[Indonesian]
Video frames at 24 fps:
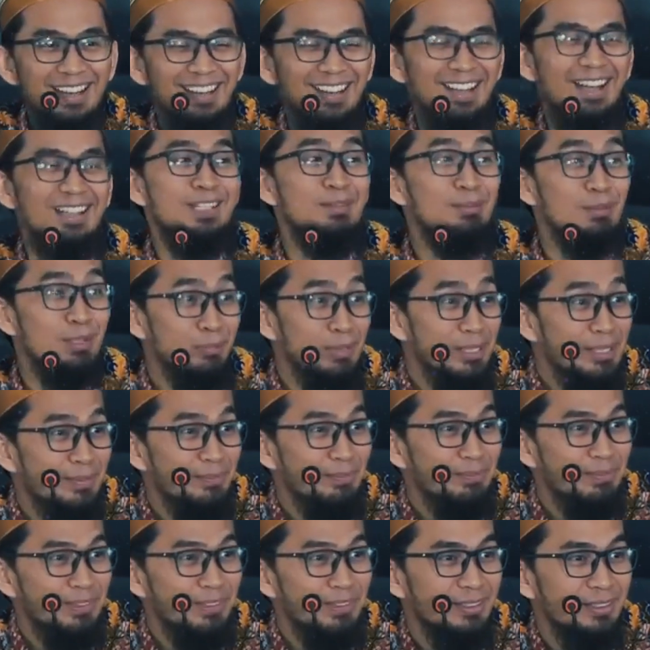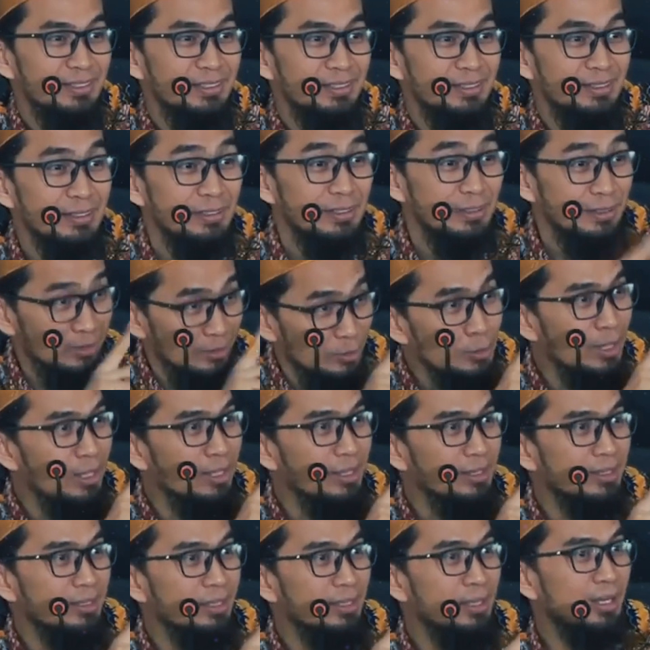ada berapa dua
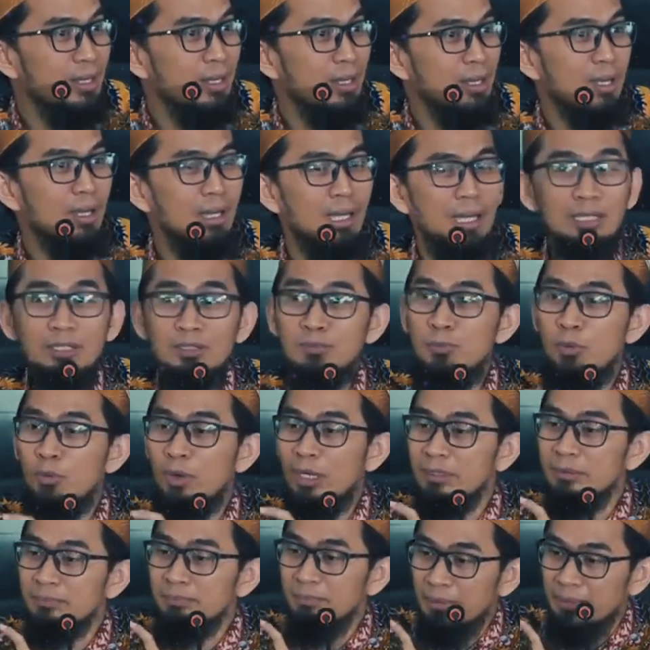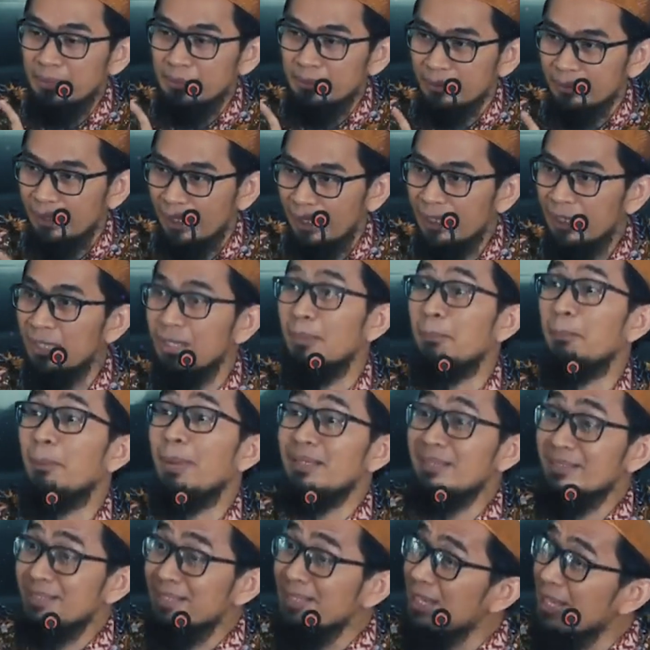kalau bukan perintah
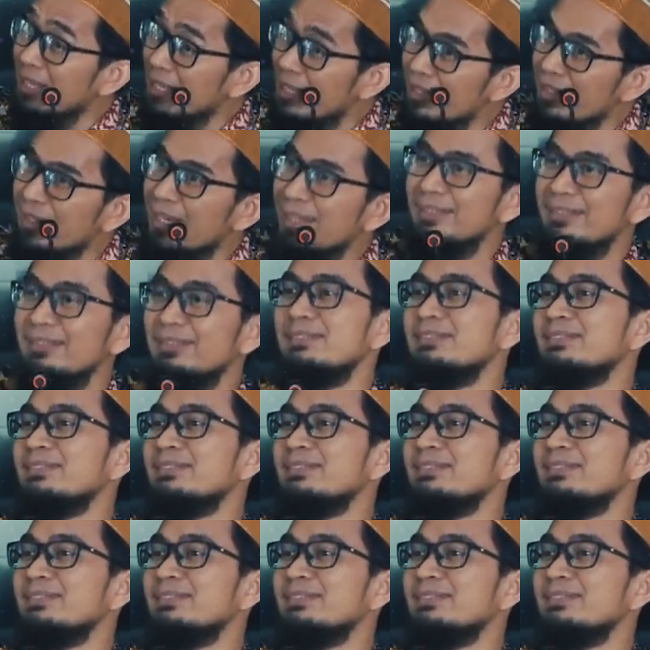pasti larangan